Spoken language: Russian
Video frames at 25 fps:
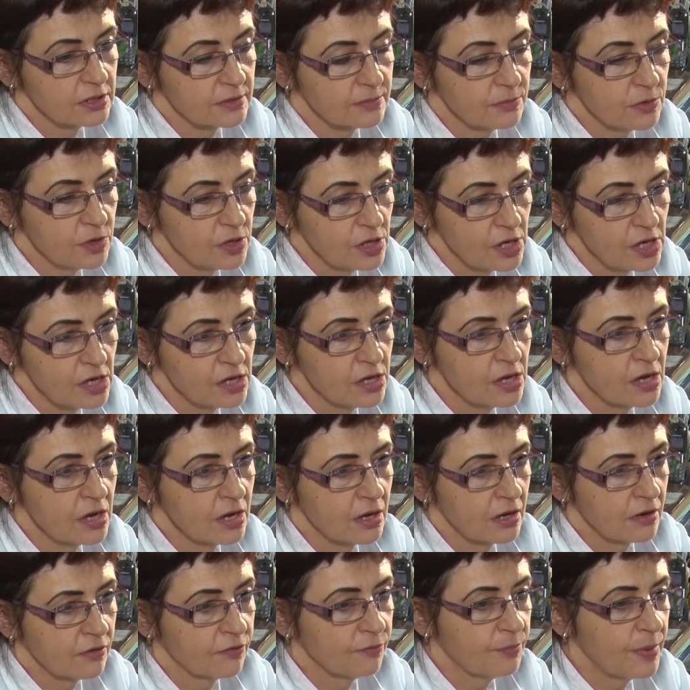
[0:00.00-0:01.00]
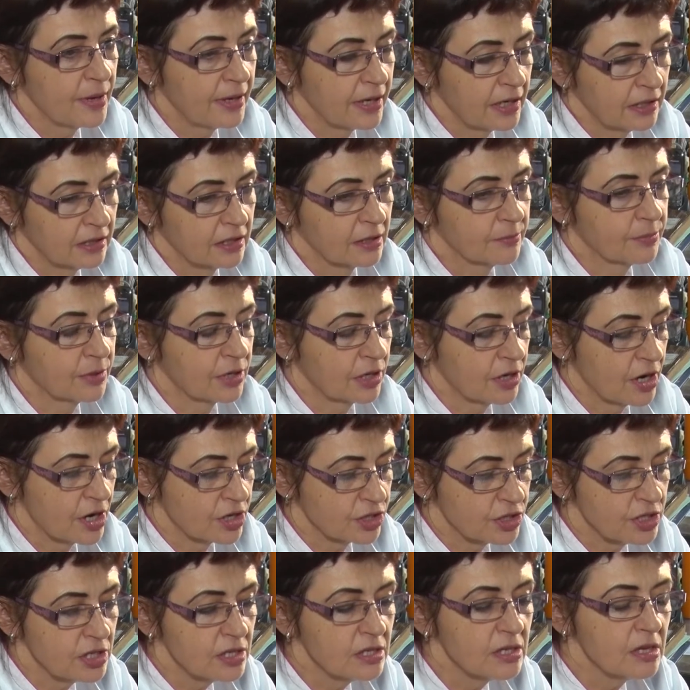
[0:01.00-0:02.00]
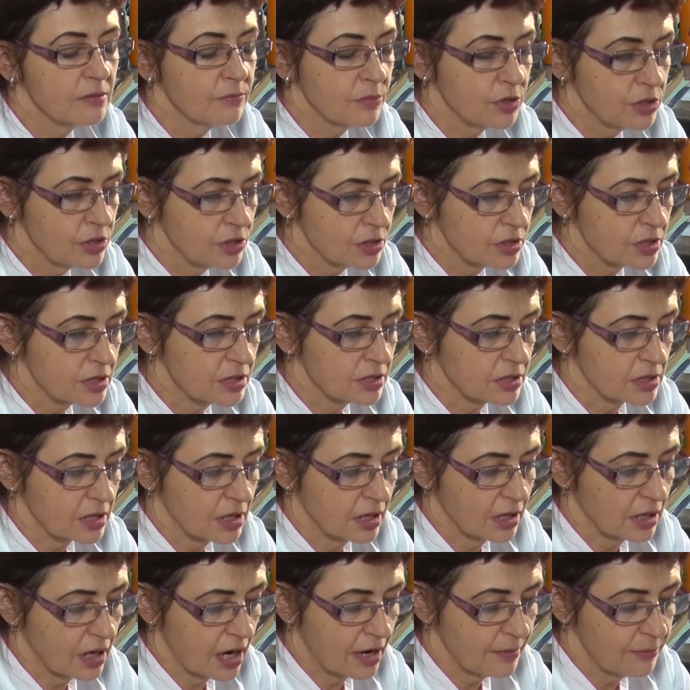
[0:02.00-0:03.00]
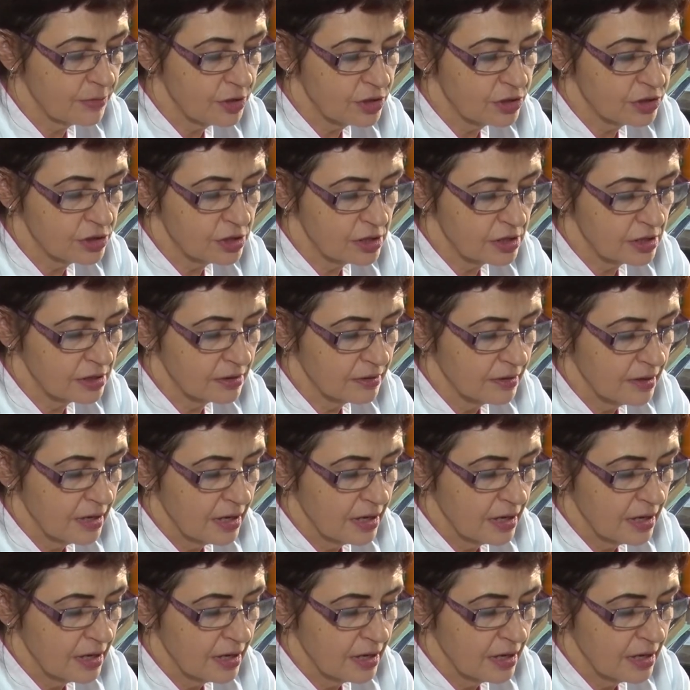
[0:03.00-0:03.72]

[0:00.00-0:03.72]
изменения в порядок прохождения медицинской комиссии.